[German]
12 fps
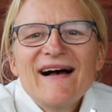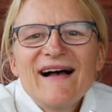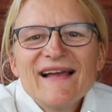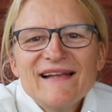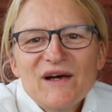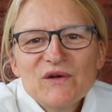
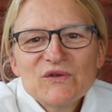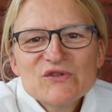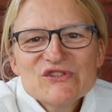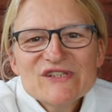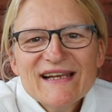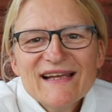Ein
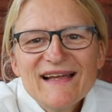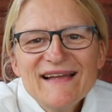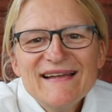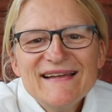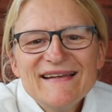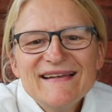Autostecker
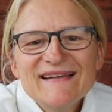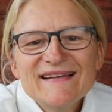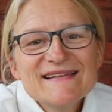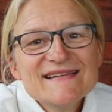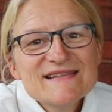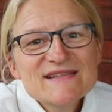
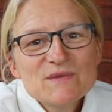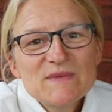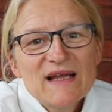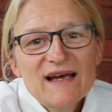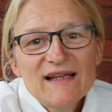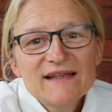zum
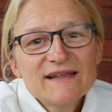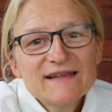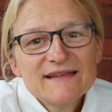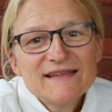Laden